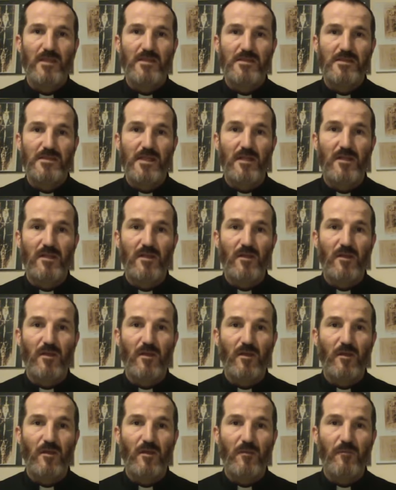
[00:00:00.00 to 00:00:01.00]
cette
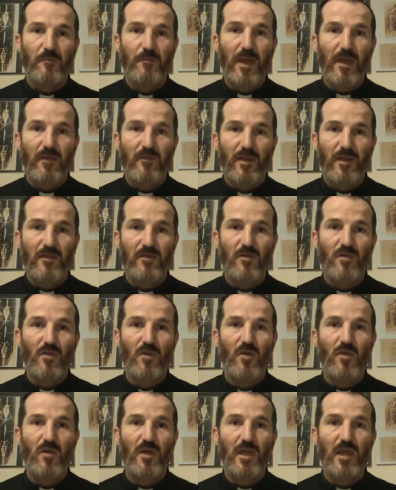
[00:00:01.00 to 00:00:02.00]

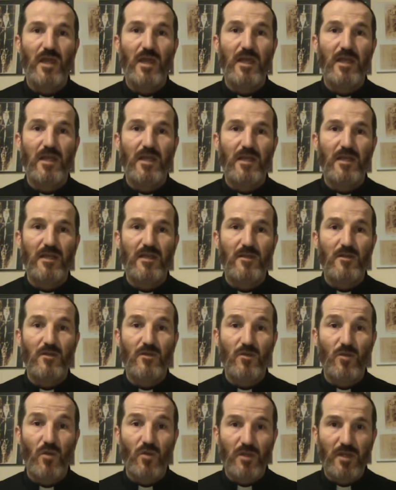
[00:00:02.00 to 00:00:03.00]
perfection est
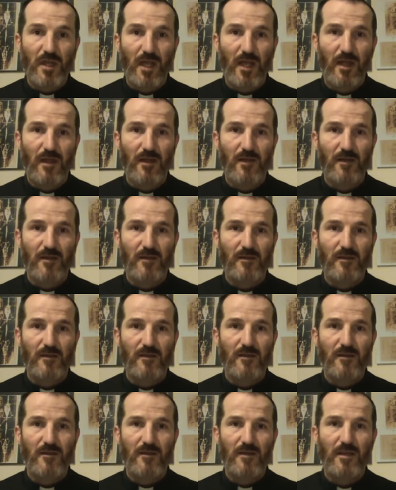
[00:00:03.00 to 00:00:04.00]
totale,
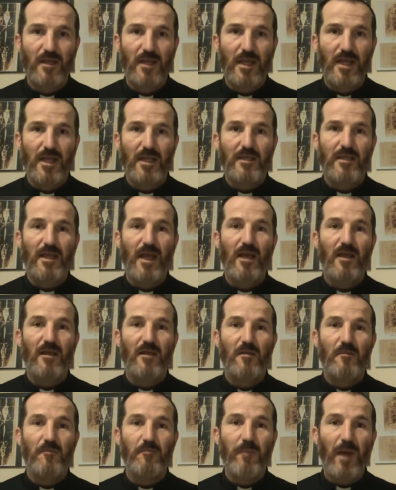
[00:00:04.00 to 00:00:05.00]

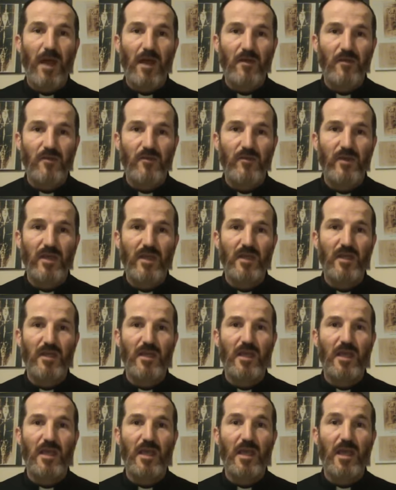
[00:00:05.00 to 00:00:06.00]
car parfait
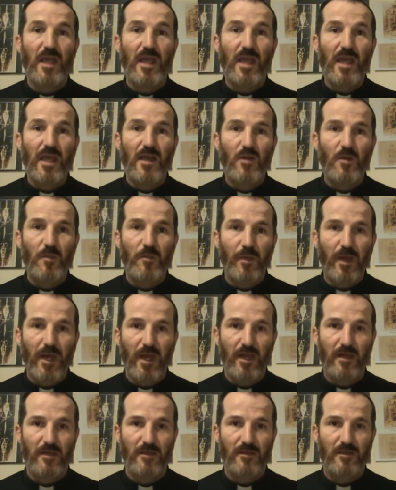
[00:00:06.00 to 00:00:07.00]
est le
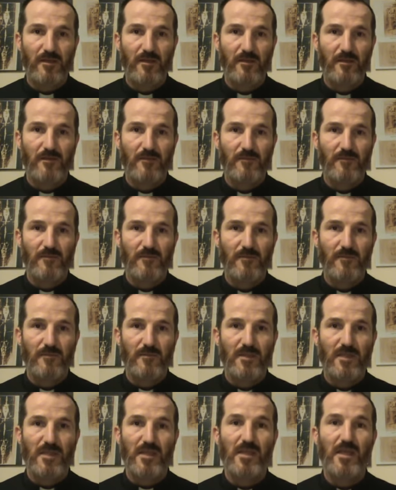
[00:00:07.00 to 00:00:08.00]
prêtre,
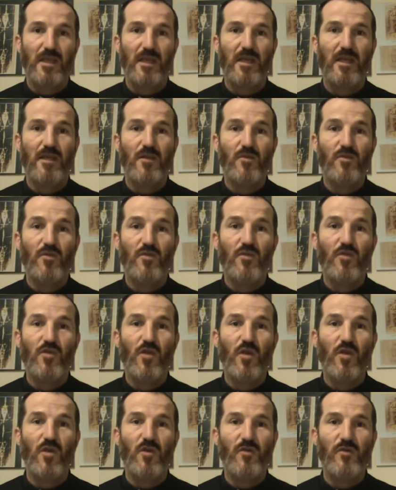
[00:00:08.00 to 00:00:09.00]
qui est
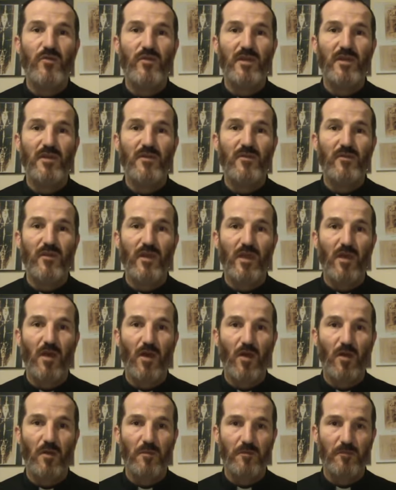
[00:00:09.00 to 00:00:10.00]
Dieu le Fils fait
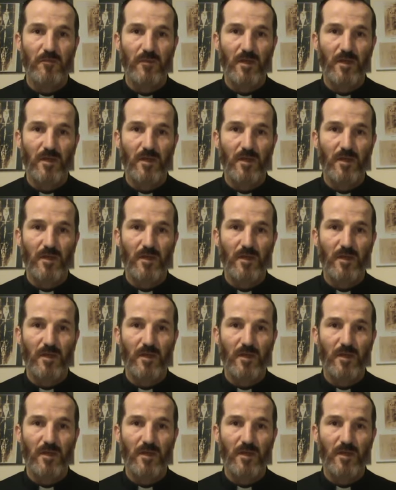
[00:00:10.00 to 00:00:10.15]
homme.